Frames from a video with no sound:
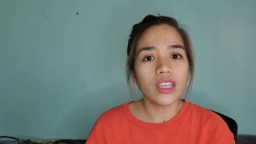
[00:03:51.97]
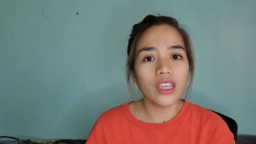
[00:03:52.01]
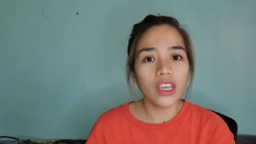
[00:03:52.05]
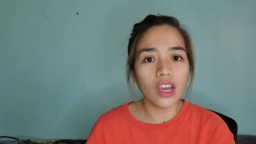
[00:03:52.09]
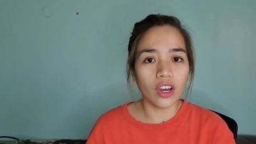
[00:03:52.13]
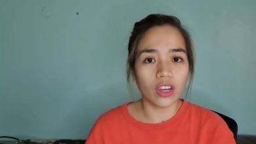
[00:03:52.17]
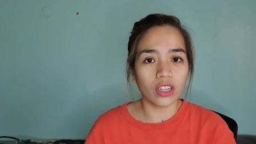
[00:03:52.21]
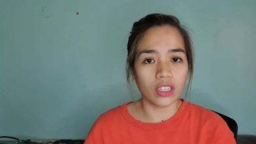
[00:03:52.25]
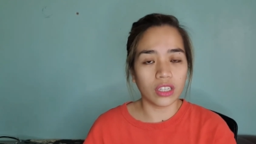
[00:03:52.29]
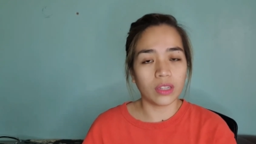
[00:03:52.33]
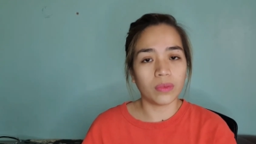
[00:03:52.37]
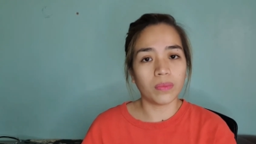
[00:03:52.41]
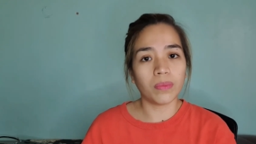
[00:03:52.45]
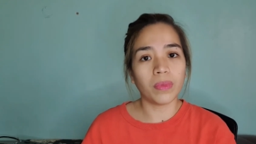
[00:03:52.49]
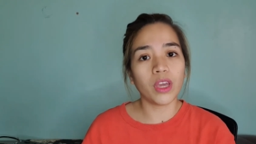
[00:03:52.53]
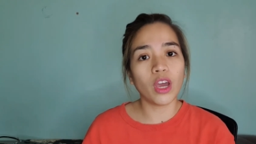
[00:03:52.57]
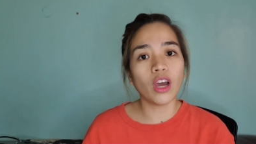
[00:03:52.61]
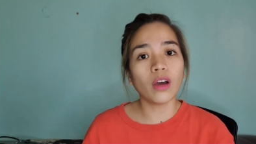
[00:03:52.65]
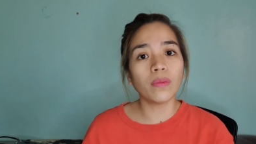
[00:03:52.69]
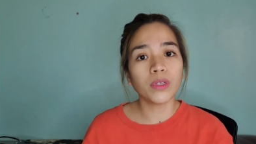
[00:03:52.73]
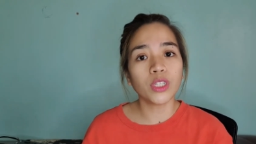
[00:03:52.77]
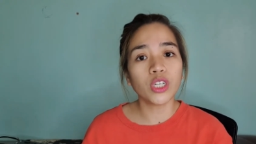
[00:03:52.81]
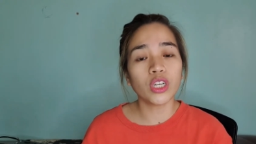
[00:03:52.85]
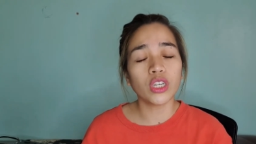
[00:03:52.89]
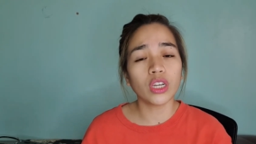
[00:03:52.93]
yun. May
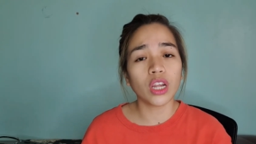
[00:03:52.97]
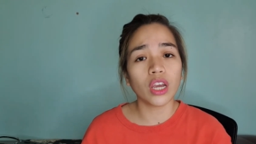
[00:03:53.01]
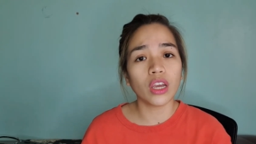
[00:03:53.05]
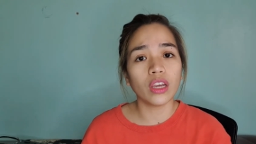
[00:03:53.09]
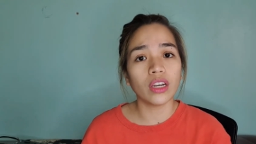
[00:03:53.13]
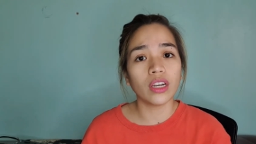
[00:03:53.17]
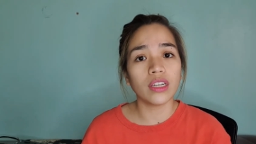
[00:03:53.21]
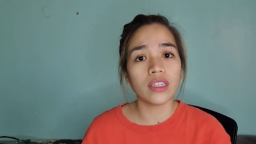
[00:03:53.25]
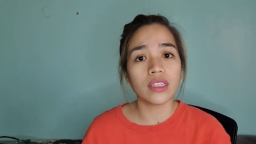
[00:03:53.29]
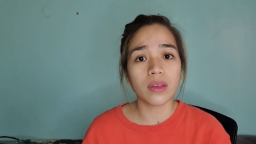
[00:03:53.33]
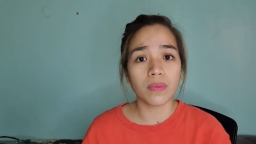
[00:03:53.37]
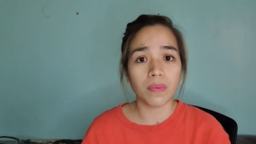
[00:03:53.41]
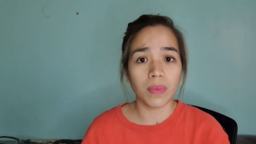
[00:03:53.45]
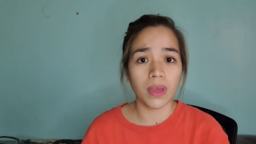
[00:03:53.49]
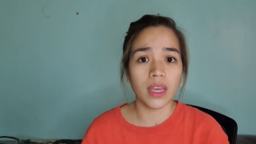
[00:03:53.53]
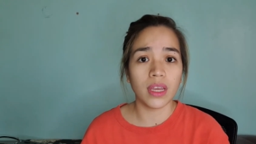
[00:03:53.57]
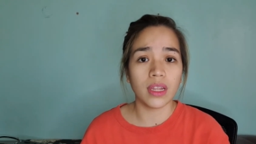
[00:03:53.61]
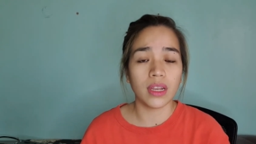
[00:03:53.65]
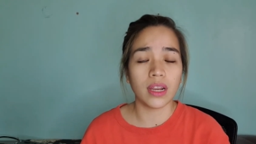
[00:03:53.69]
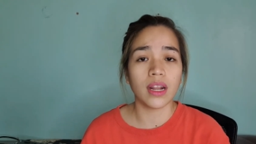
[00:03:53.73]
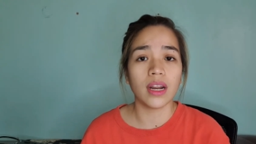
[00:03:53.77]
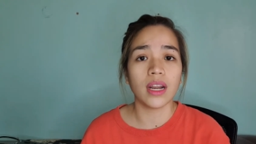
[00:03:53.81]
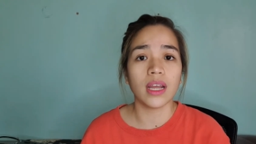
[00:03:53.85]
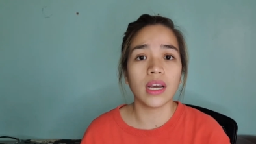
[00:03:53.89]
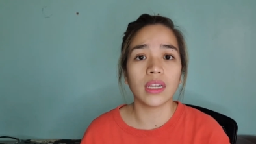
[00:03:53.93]
option kayo na
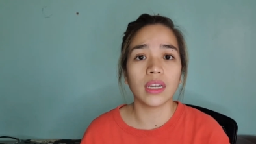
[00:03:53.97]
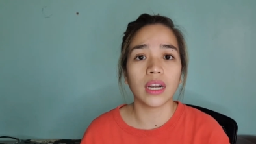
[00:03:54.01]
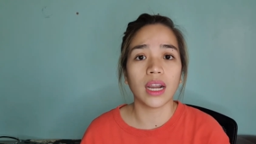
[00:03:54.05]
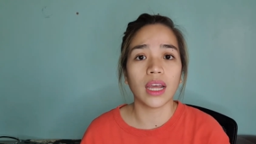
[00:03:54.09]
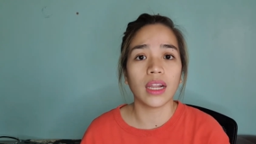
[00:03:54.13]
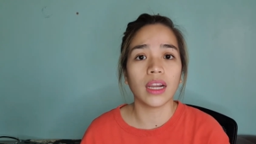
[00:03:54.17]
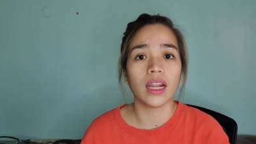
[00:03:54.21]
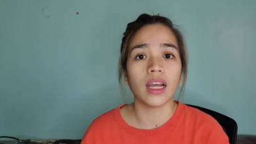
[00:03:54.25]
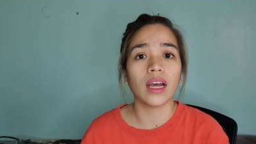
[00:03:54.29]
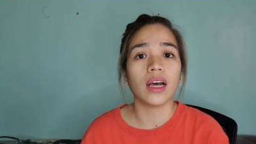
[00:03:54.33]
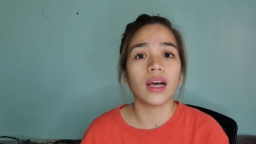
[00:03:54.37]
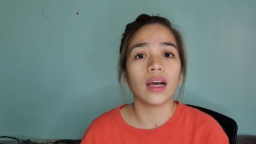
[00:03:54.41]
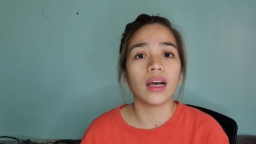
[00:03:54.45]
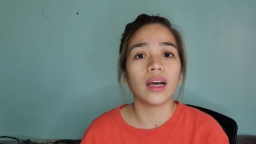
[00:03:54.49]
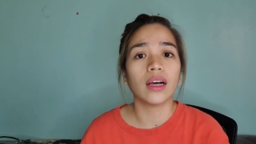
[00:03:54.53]
sabihin na lang na